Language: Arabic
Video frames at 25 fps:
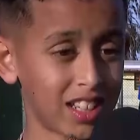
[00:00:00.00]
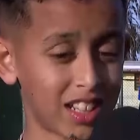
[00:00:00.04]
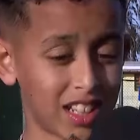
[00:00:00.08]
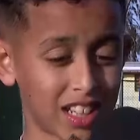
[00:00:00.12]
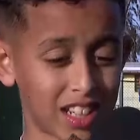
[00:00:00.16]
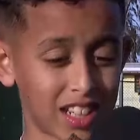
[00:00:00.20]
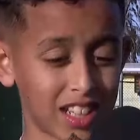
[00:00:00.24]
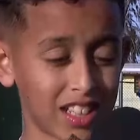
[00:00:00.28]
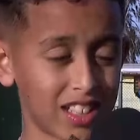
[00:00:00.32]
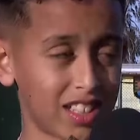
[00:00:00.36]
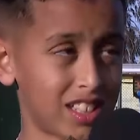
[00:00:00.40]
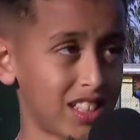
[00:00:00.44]
هذا
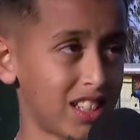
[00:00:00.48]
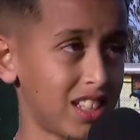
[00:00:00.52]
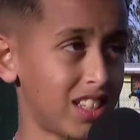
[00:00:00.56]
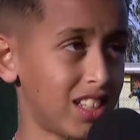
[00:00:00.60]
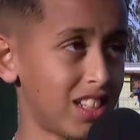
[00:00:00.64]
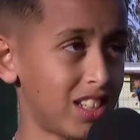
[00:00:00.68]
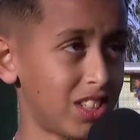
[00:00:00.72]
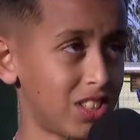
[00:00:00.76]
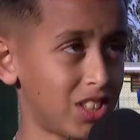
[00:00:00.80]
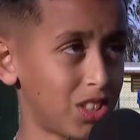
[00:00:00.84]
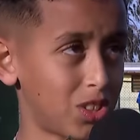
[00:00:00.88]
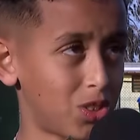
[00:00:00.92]
الكاس هذا
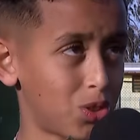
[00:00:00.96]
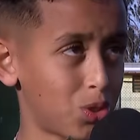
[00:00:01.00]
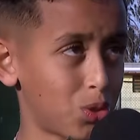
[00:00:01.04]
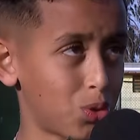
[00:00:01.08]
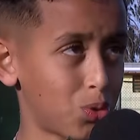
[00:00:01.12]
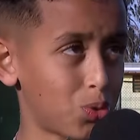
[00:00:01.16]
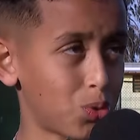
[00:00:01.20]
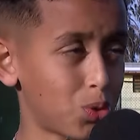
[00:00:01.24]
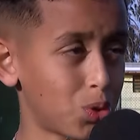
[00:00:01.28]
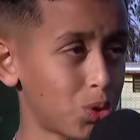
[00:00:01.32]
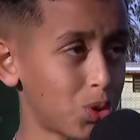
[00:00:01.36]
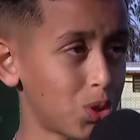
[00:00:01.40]
اللي
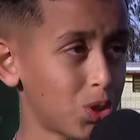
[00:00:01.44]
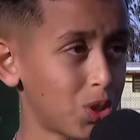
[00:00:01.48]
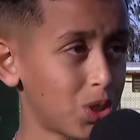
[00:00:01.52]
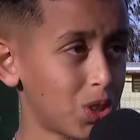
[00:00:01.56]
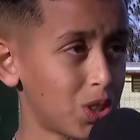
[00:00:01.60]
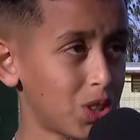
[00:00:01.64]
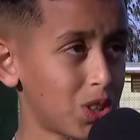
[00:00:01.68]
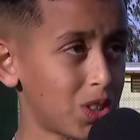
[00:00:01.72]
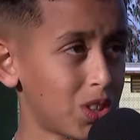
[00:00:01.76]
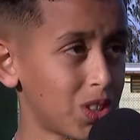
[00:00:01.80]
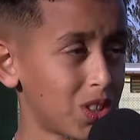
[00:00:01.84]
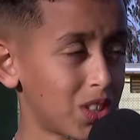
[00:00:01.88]
تتشوفوه
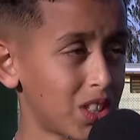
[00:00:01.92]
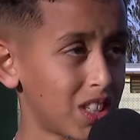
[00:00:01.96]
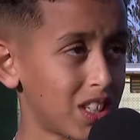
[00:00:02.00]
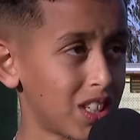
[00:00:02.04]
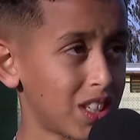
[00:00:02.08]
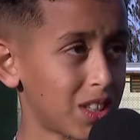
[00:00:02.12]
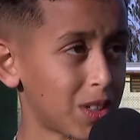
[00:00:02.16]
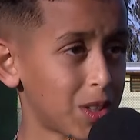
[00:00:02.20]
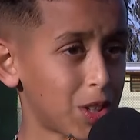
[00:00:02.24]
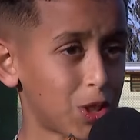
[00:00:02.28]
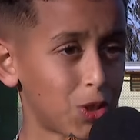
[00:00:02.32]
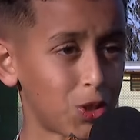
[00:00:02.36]

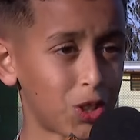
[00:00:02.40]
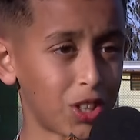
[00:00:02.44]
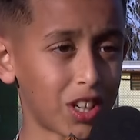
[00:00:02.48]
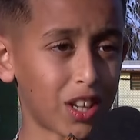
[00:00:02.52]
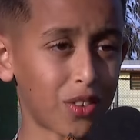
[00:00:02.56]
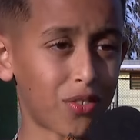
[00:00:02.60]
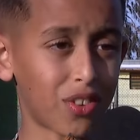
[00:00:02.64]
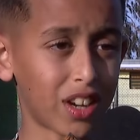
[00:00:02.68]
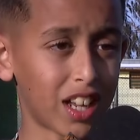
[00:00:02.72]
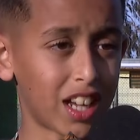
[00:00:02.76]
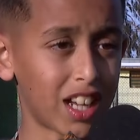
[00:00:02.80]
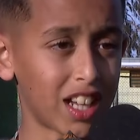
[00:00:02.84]

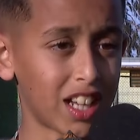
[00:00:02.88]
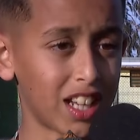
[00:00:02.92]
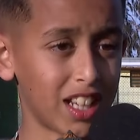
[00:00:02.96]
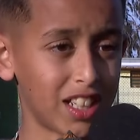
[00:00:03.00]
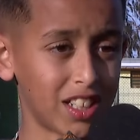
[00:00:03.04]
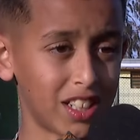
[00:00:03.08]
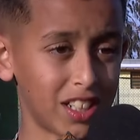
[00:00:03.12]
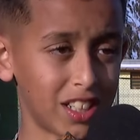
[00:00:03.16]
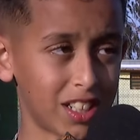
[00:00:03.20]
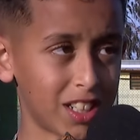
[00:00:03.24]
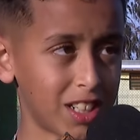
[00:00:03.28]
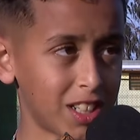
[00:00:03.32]
وحنا
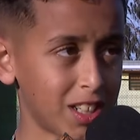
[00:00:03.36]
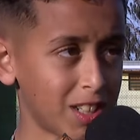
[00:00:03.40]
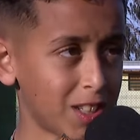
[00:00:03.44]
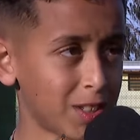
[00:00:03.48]
فرحانين